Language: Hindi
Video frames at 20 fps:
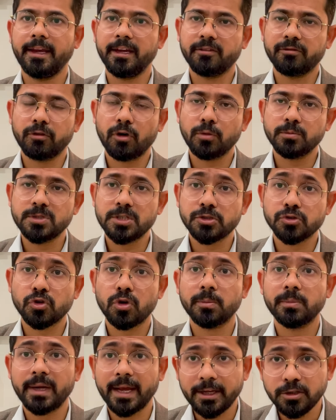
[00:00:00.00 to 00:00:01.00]
एक फॉर्म जिसको
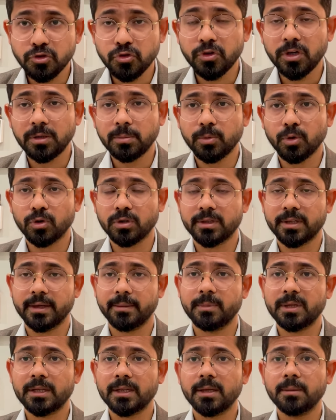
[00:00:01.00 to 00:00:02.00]
हम नेचुरल बोलते हैं
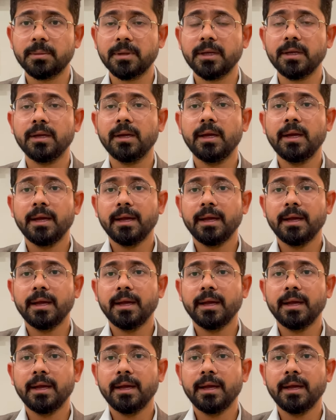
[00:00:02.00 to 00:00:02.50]
मतलब कि